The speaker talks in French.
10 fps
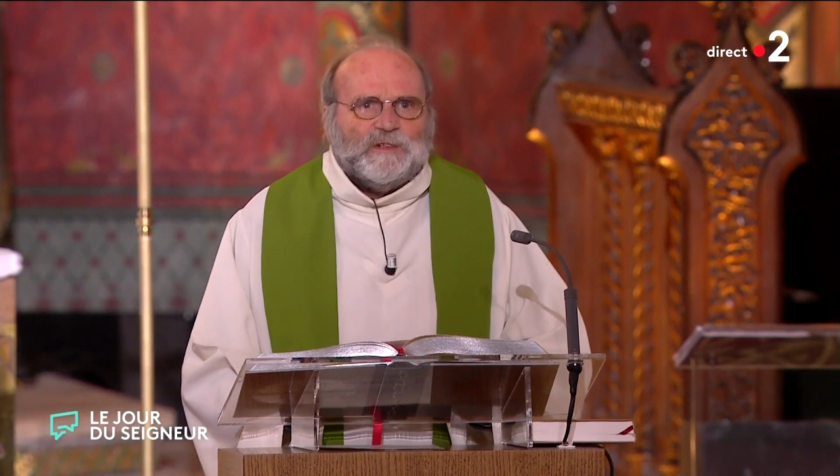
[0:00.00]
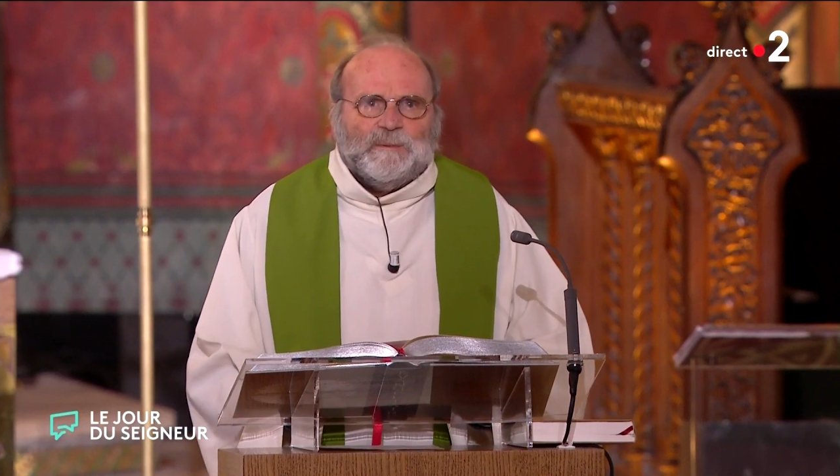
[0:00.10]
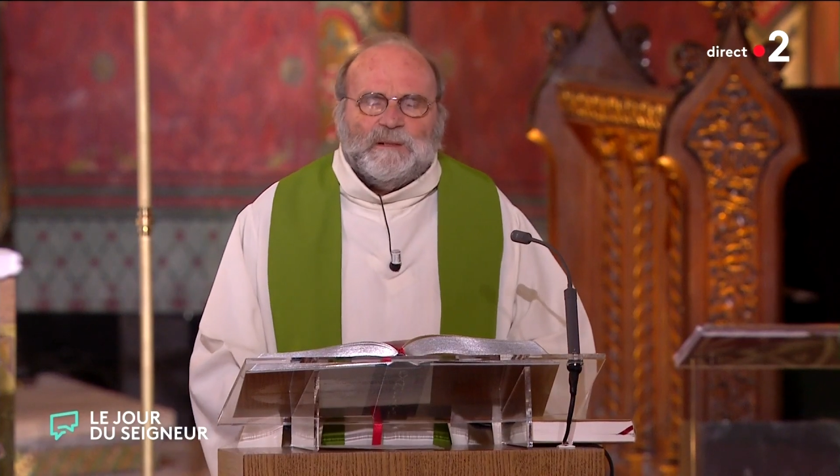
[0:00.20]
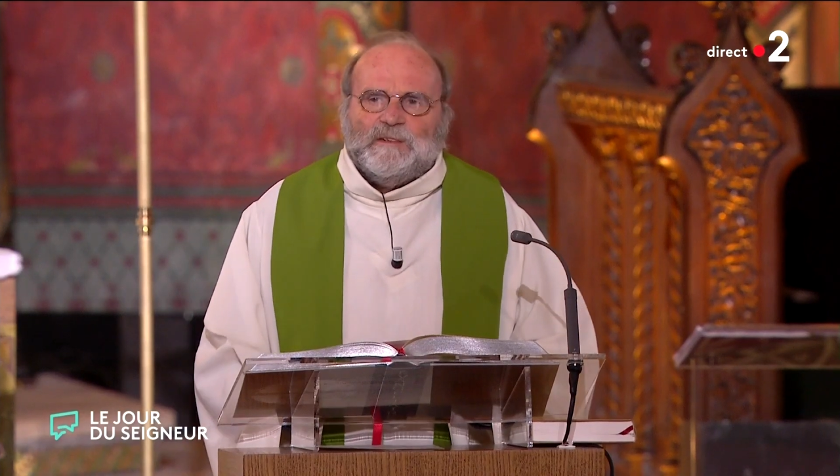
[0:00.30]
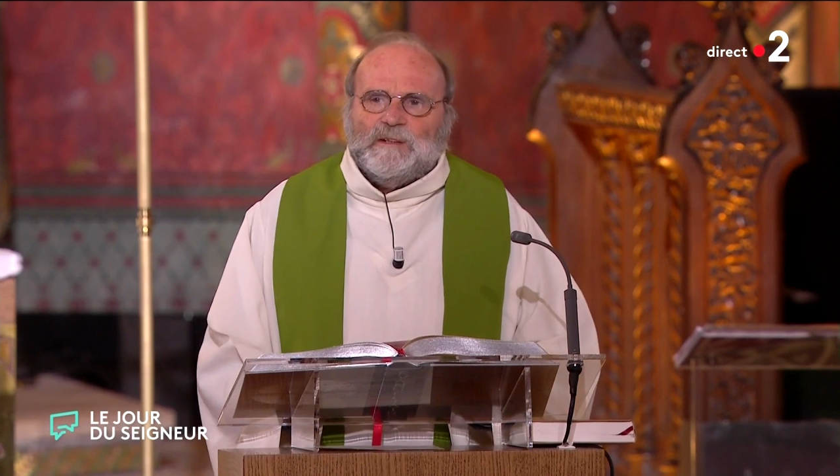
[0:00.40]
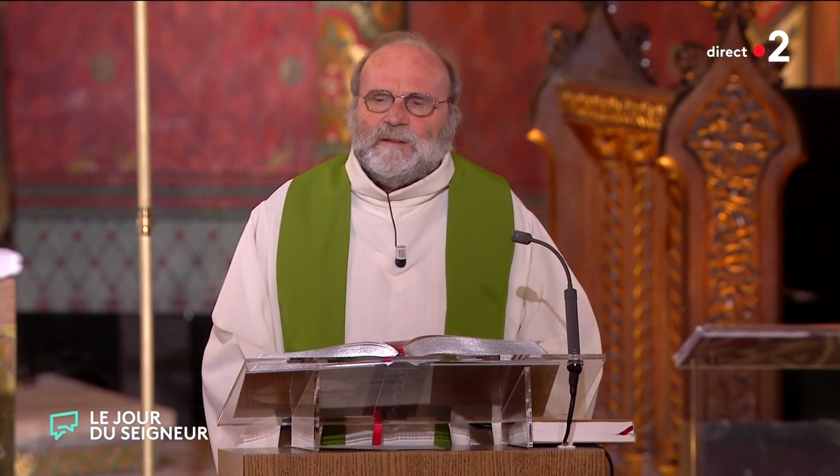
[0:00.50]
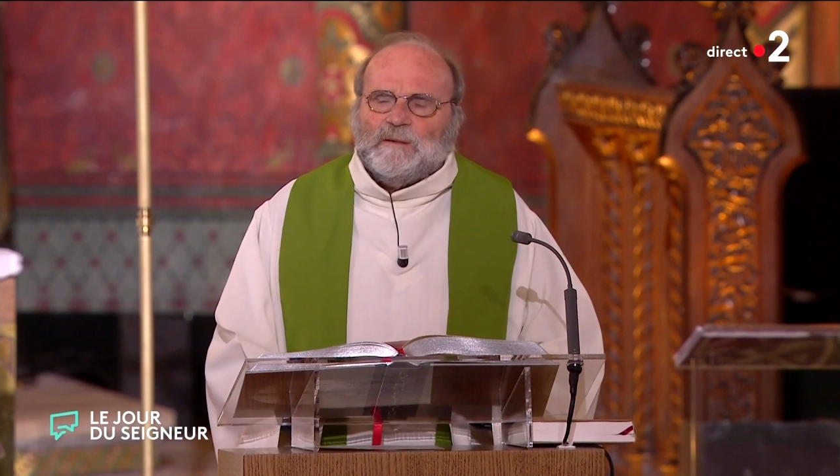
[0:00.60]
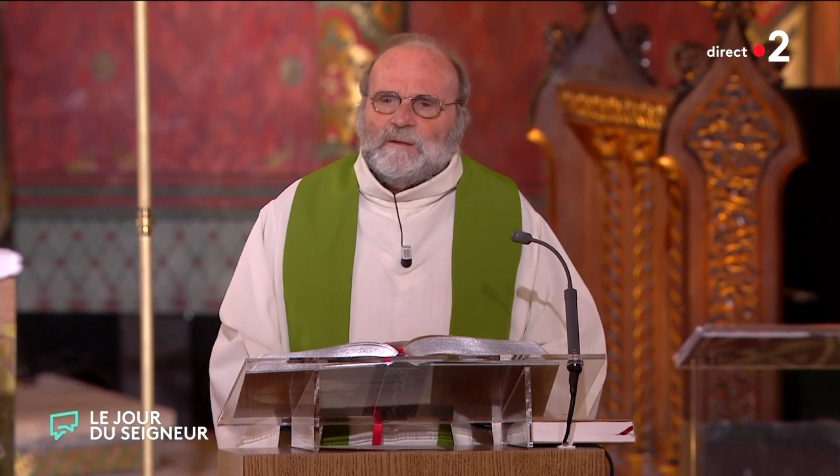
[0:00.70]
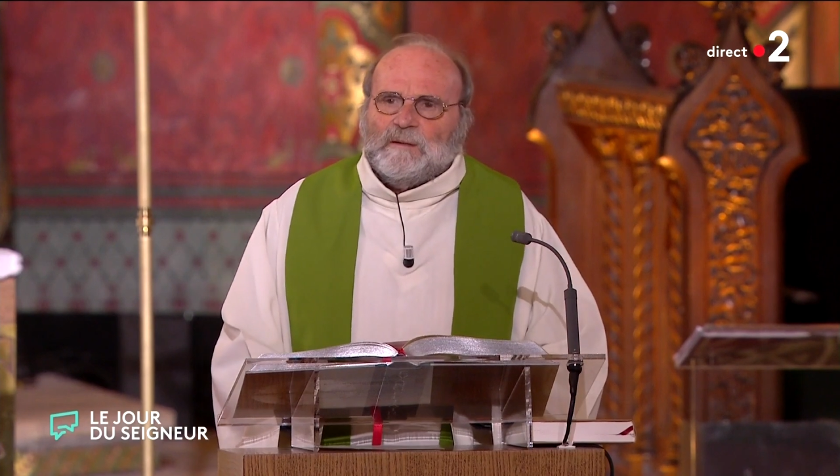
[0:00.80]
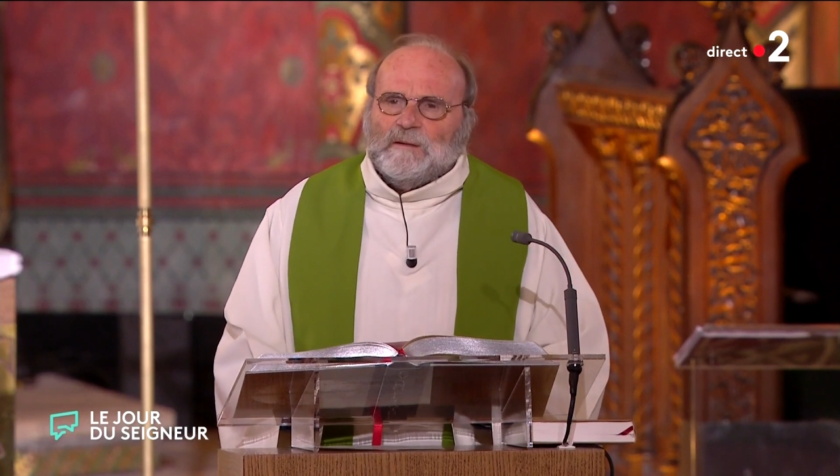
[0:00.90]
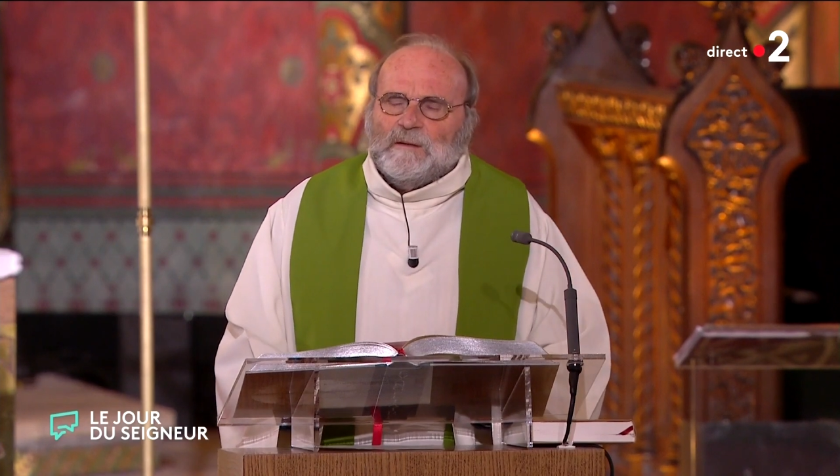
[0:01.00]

Zébédée.